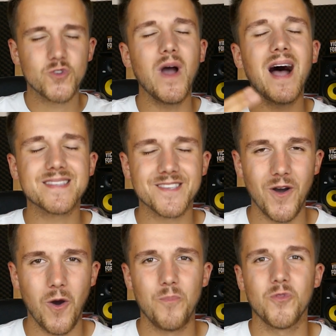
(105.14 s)
tu
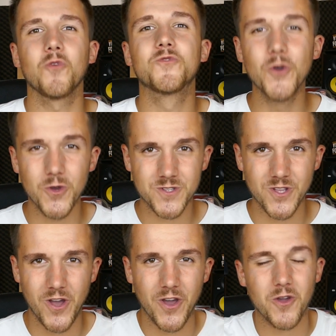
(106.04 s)
attends pendant deux
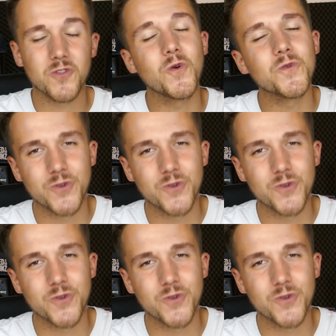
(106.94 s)
heures ton